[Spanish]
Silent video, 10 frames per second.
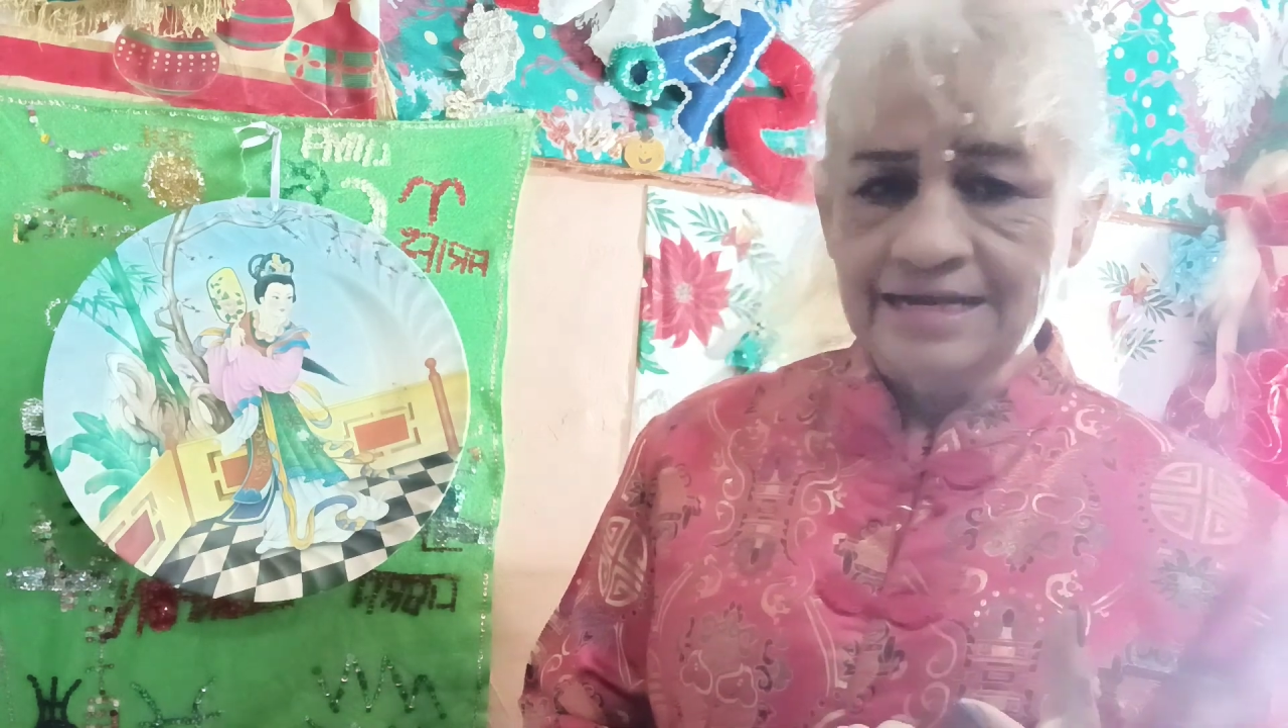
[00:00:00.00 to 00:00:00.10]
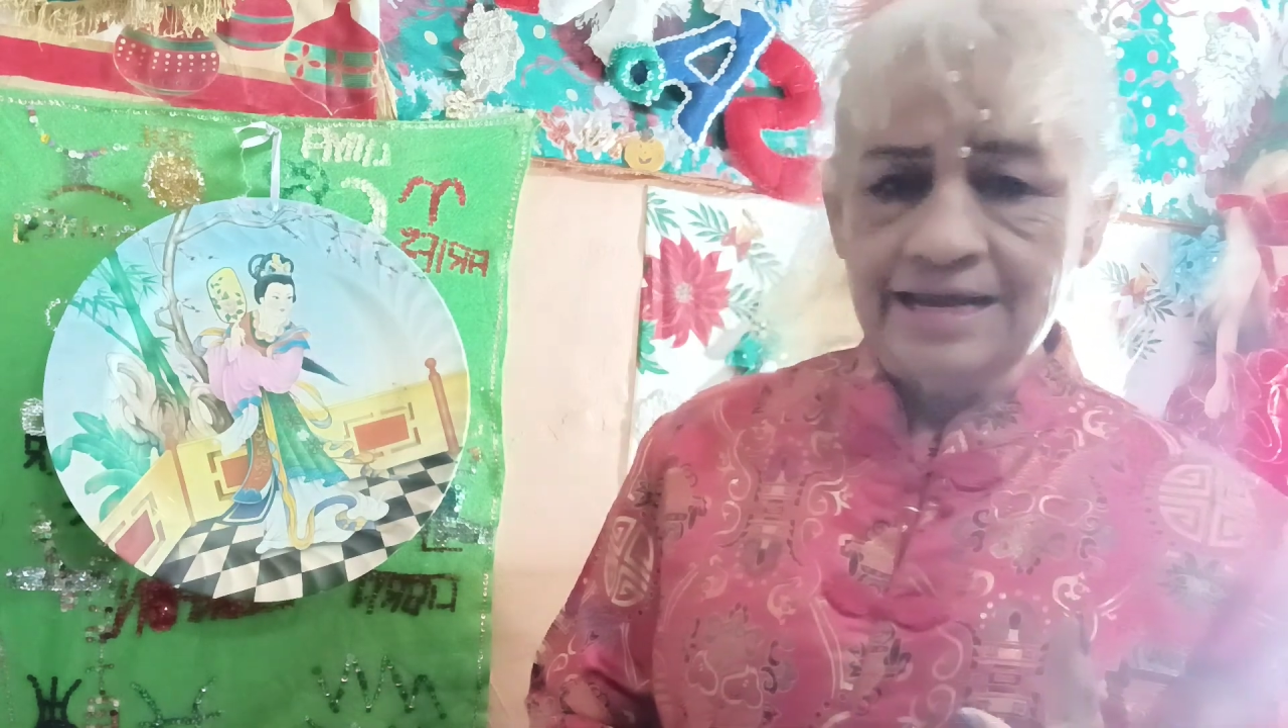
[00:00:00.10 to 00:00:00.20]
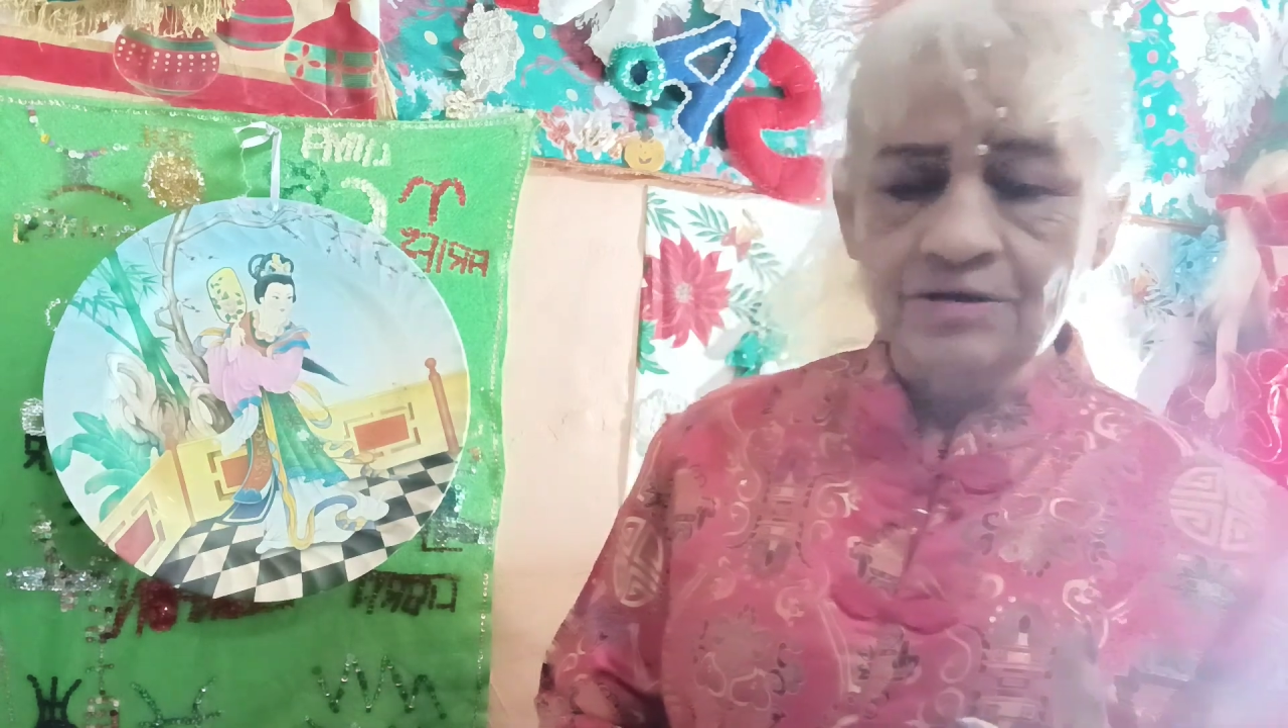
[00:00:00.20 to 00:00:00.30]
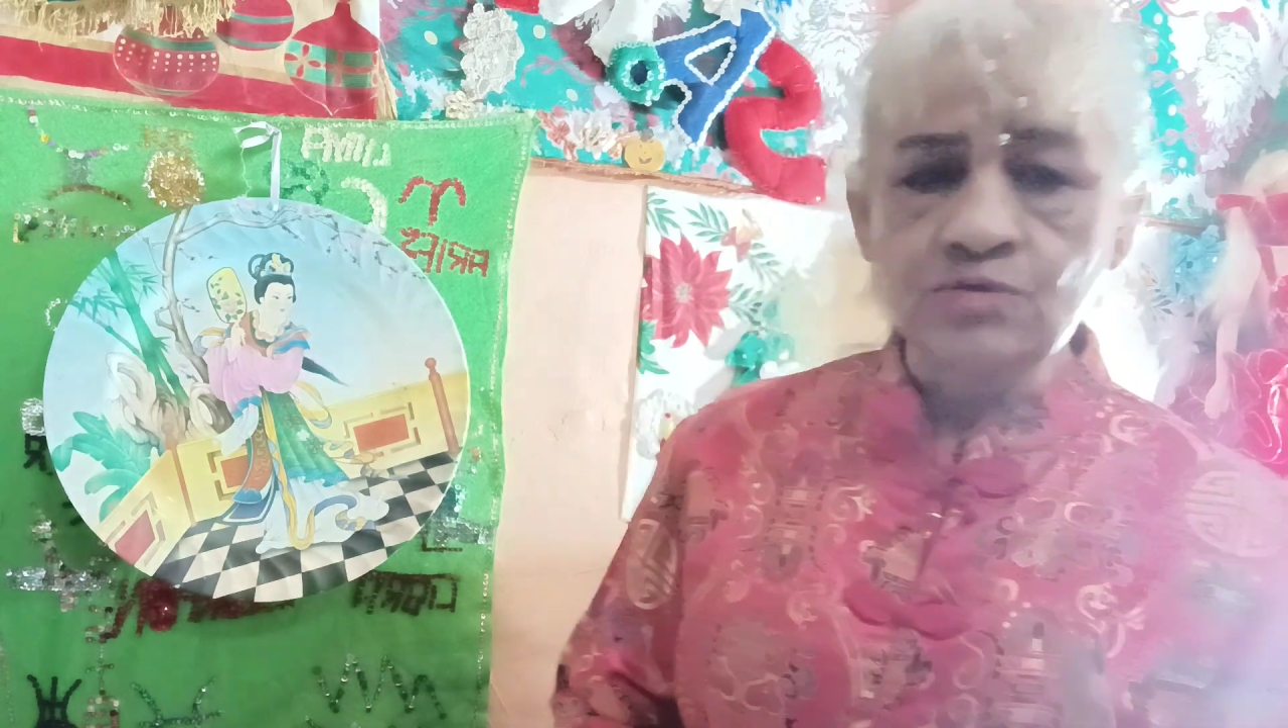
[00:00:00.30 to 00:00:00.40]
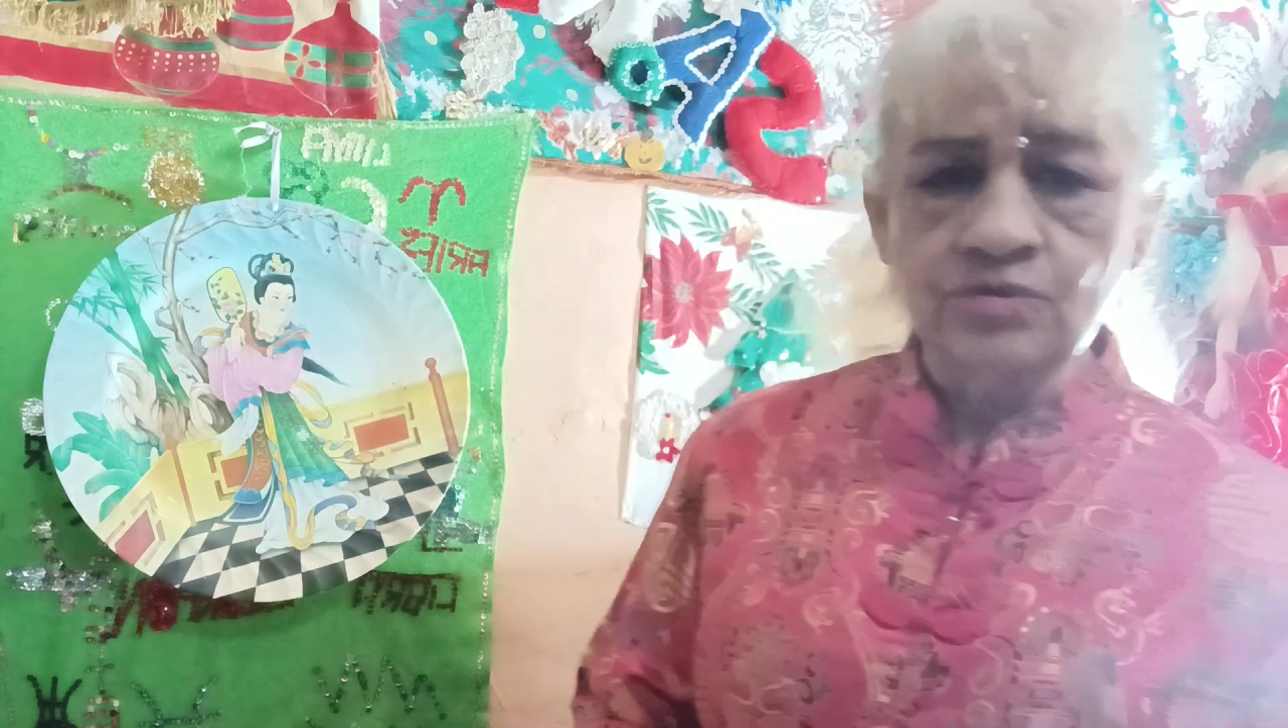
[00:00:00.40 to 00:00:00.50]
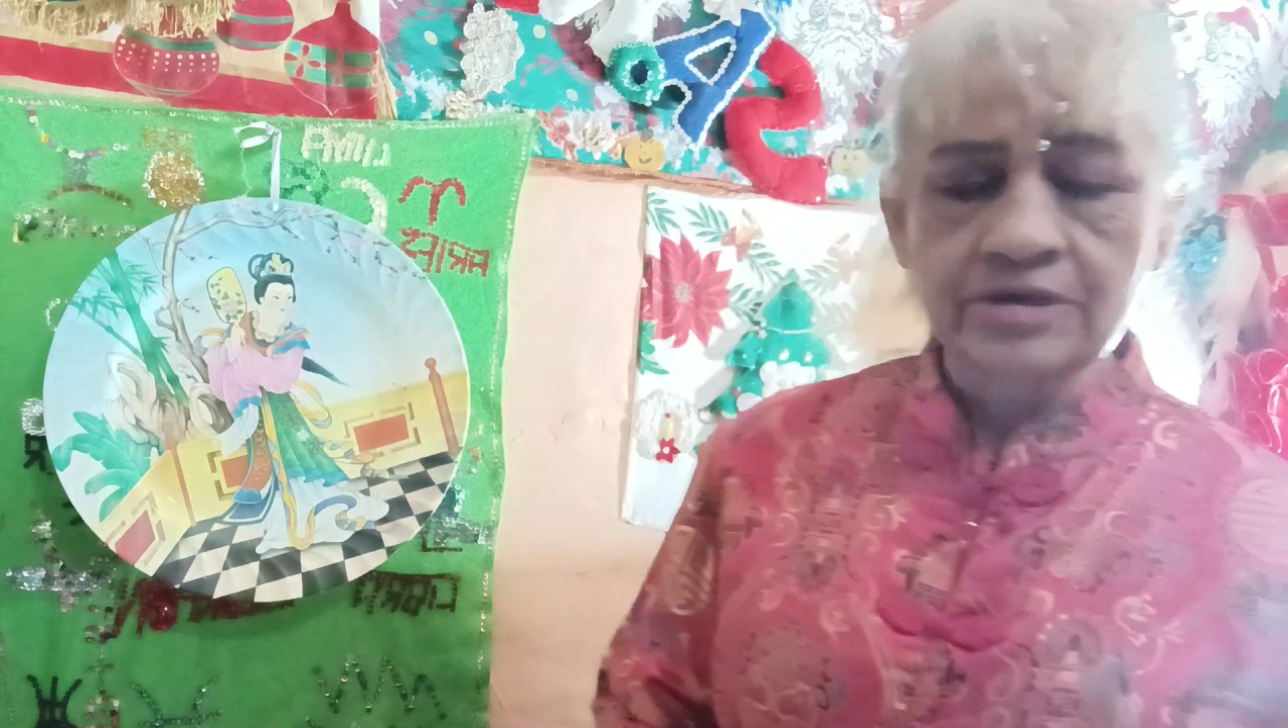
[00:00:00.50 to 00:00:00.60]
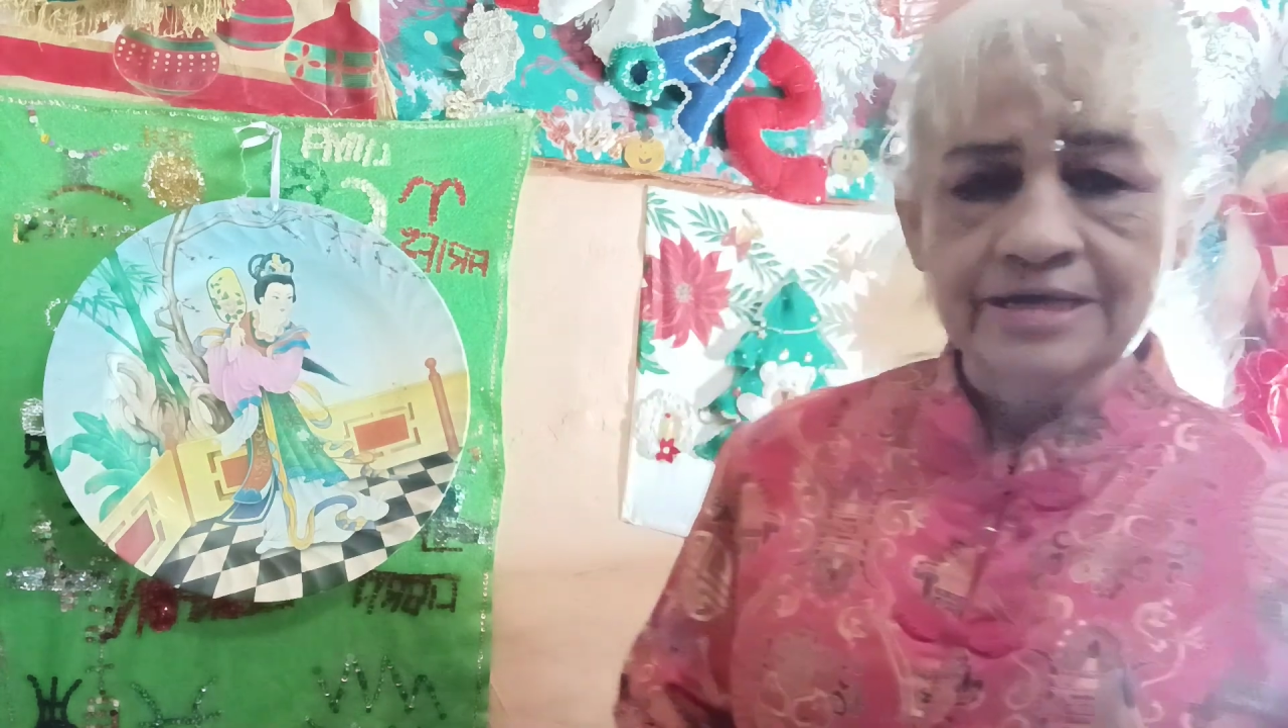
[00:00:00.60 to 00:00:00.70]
algo